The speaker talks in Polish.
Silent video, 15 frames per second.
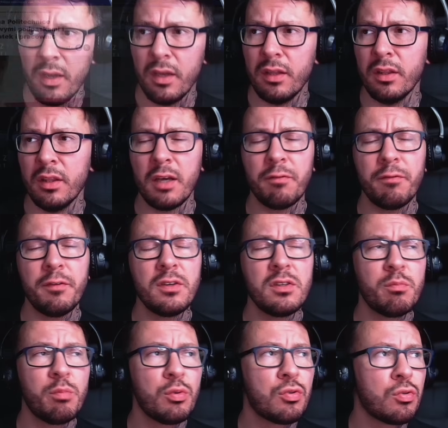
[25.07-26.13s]
Na
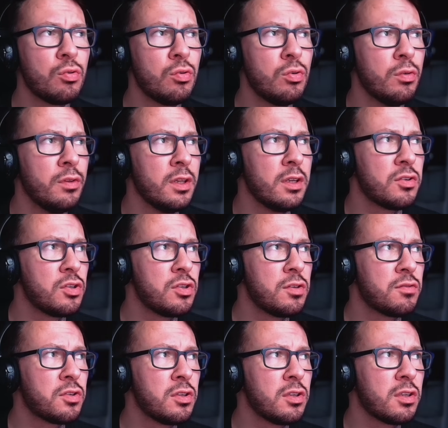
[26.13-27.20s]
Facebooku nasze
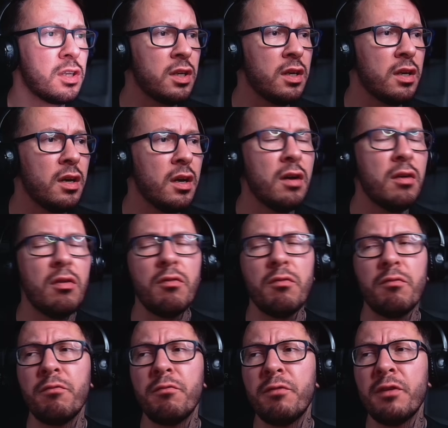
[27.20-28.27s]
dziewczynki
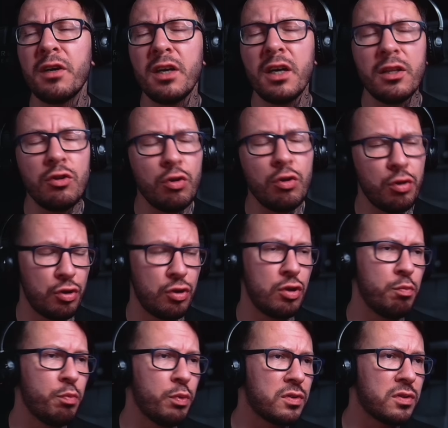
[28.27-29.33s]
w
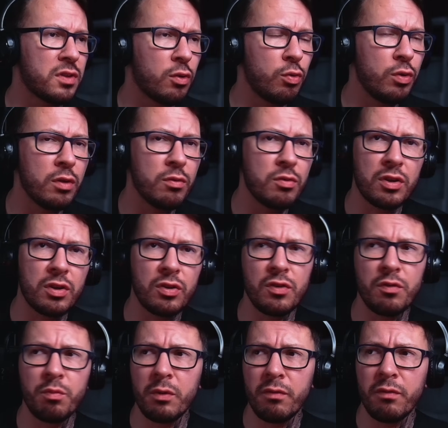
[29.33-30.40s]
radości podskakują, że ktoś
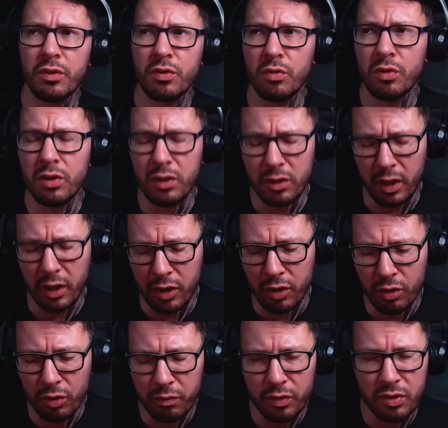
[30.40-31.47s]
wprowadził taki
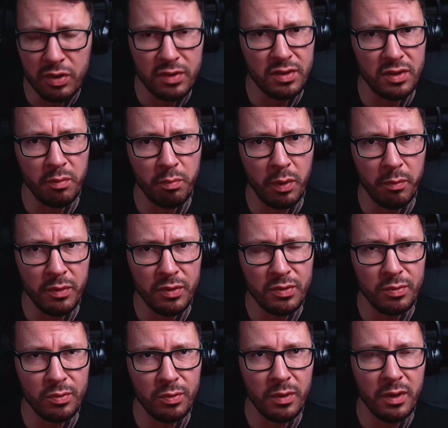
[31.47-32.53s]
nowoczesny
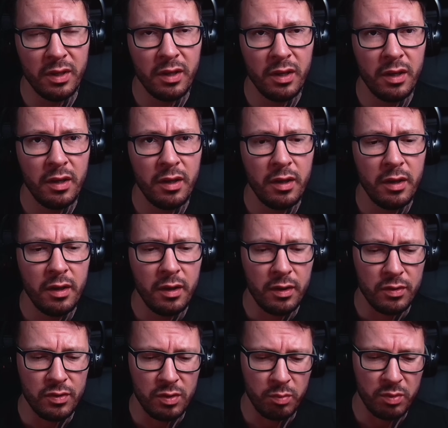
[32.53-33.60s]
pomysł,
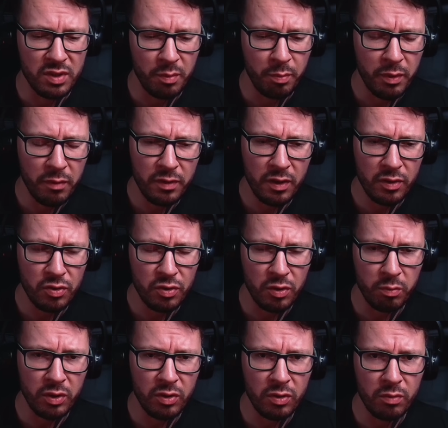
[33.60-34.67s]
żeby zapewniać
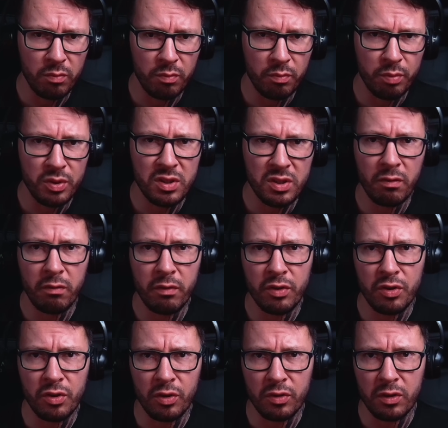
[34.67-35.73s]
kobietom podstawowe
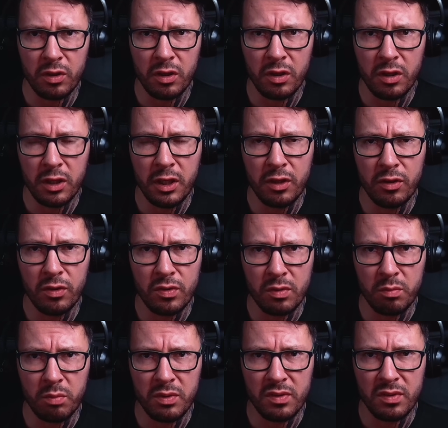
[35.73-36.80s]
środki higieny
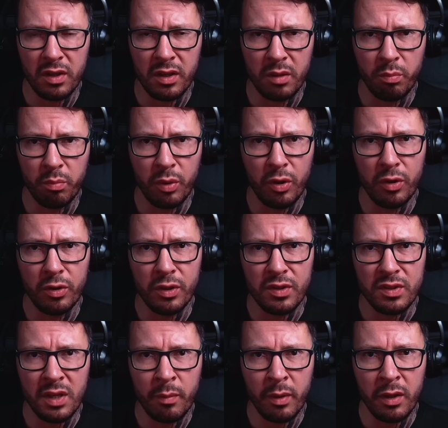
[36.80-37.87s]
osobistej, bo one
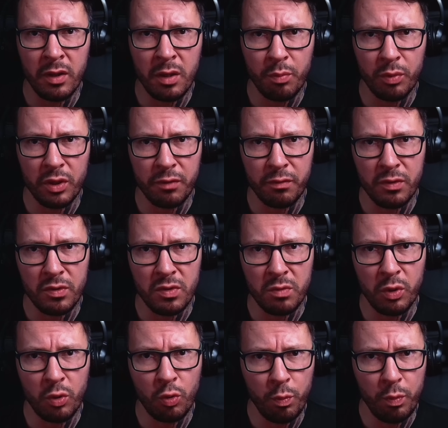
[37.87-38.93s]
same nie potrafią
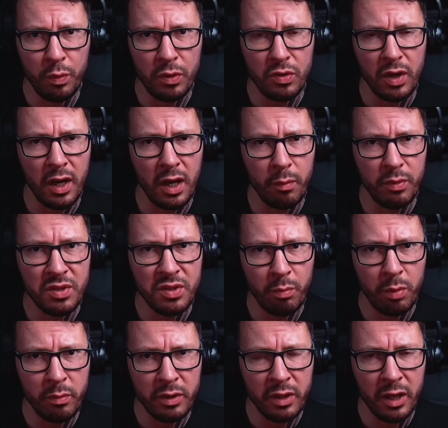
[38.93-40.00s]
sobie kupić albo
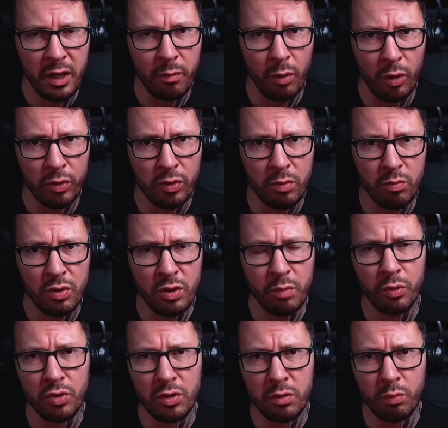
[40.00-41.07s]
zapominają o tym, że
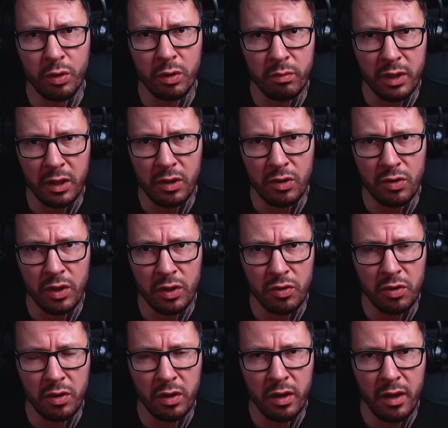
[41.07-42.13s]
potrzebują takich
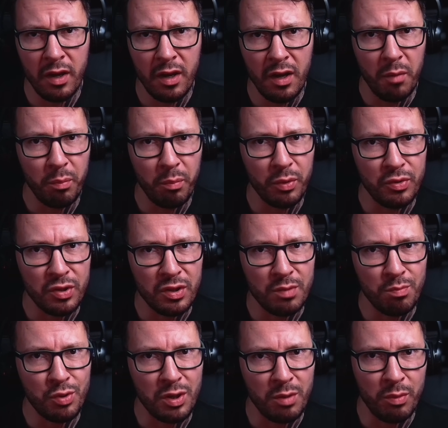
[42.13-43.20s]
rzeczy podczas
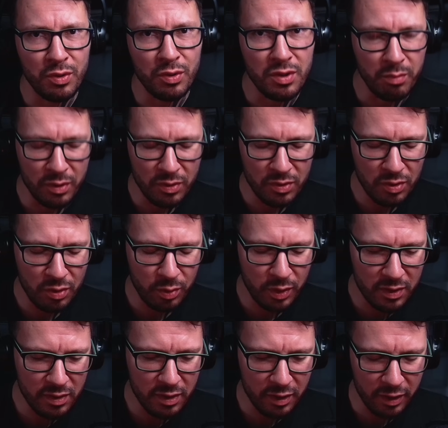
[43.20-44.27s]
przemocy
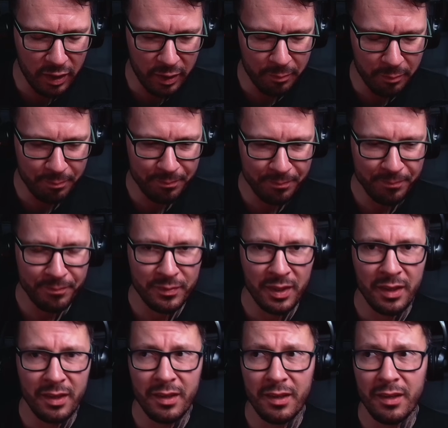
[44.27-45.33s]
menstruacyjnej.
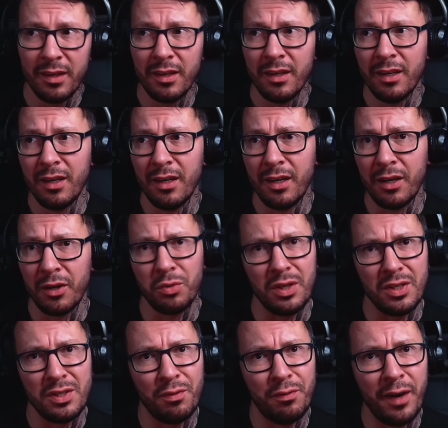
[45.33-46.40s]
Które
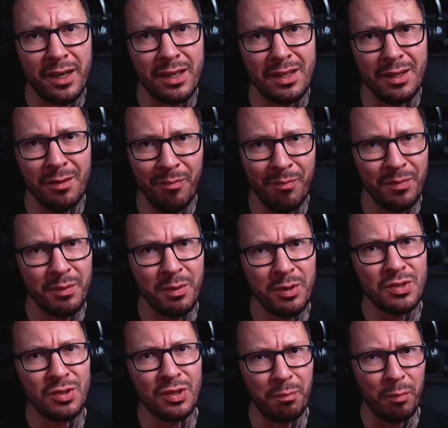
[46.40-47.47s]
jest faktem, bo
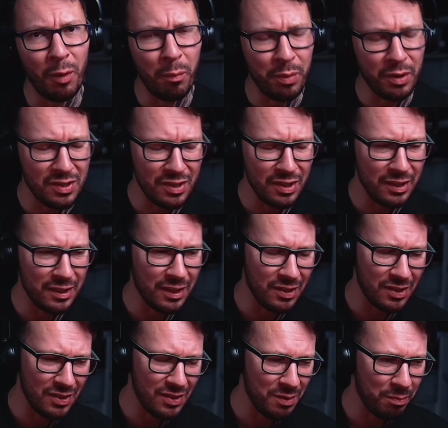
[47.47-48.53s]
jest to opresyjne
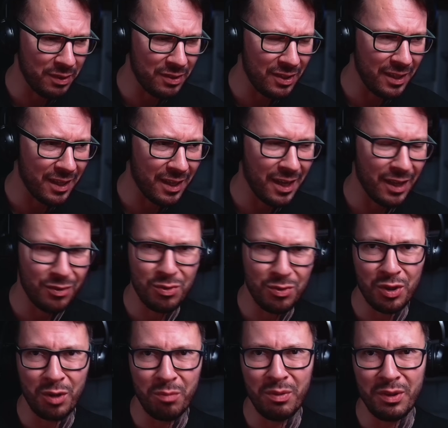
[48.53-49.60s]
narzędzie patriarchatu,
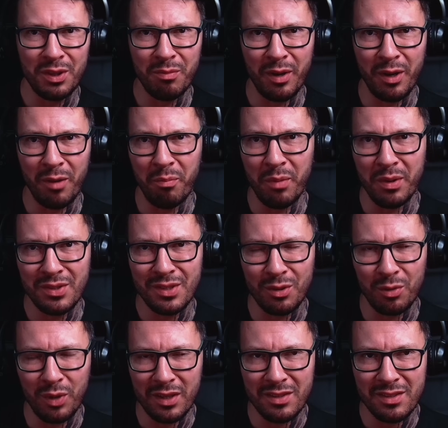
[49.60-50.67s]
że kobiety mają
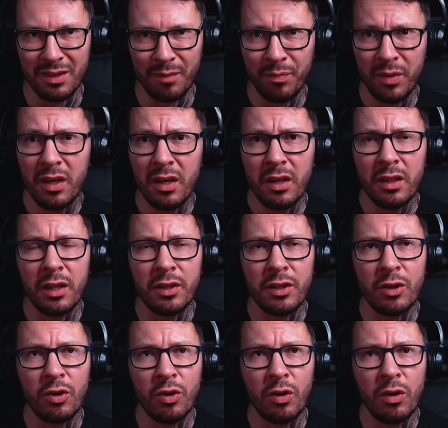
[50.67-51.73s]
menstruację.
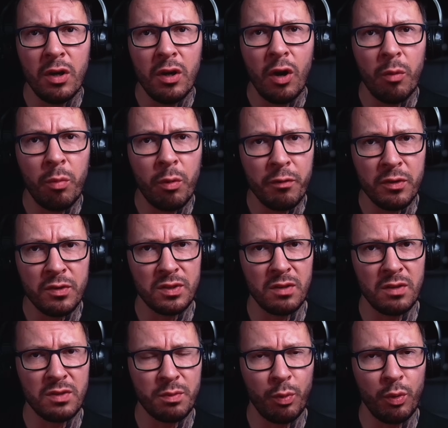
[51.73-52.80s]
Dlatego
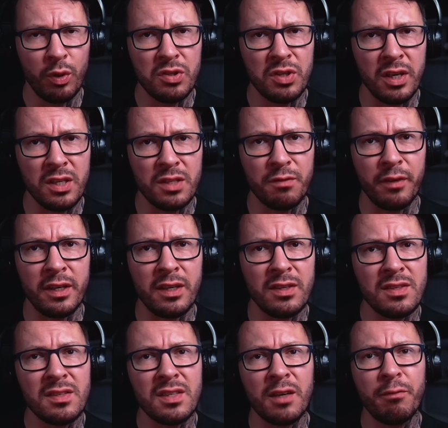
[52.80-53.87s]
obowiązkiem społeczeństwa jest
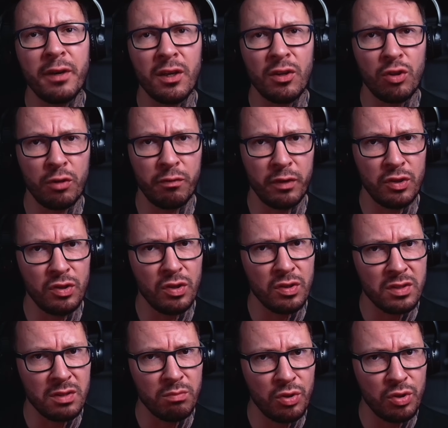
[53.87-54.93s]
zagwarantować
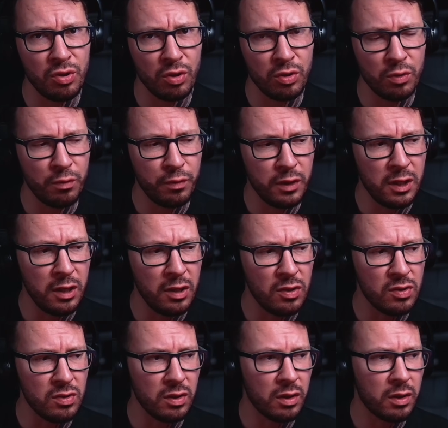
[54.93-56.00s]
dostęp do środków
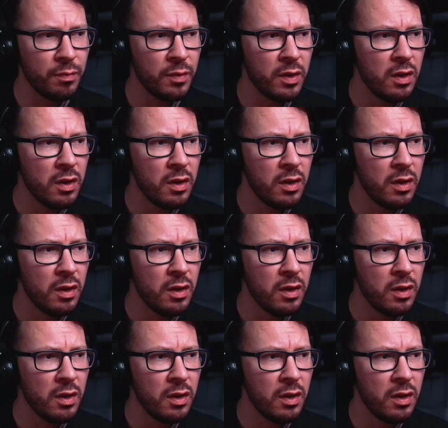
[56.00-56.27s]
higienicznych.